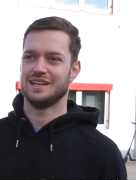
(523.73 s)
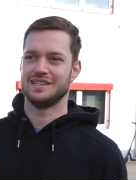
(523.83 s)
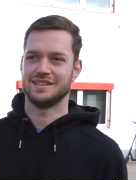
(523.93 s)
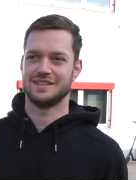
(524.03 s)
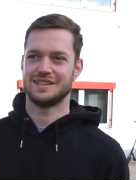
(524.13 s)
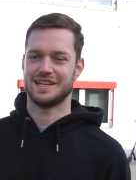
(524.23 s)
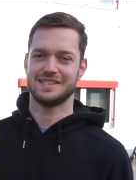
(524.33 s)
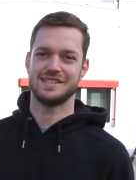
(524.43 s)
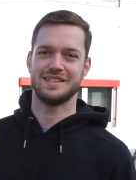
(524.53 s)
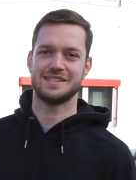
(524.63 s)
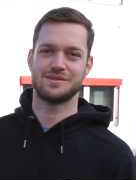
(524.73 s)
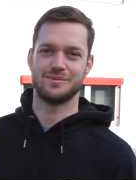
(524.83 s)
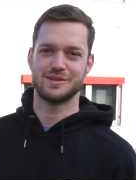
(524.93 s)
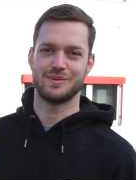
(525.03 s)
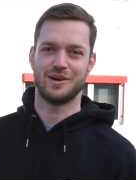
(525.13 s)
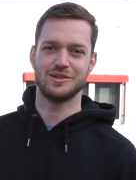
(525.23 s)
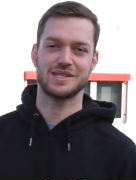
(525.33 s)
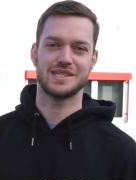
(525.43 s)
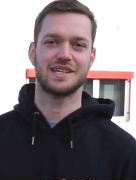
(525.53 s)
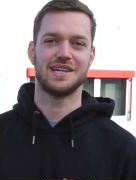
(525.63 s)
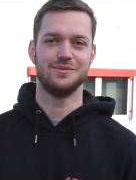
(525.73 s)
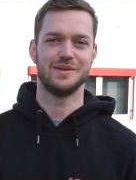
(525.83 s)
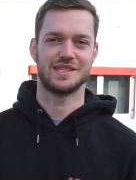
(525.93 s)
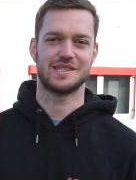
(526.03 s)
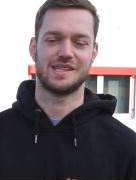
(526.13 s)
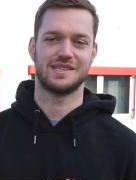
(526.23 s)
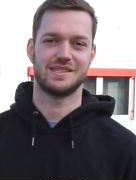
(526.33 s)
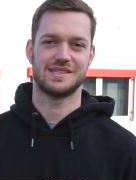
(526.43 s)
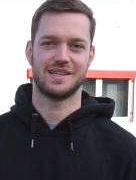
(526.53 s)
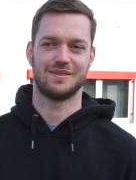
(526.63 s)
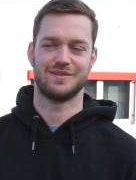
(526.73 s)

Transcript: äh, da sind jetzt zum Beispiel beim Auto ist ja der Kilometerstand interessant.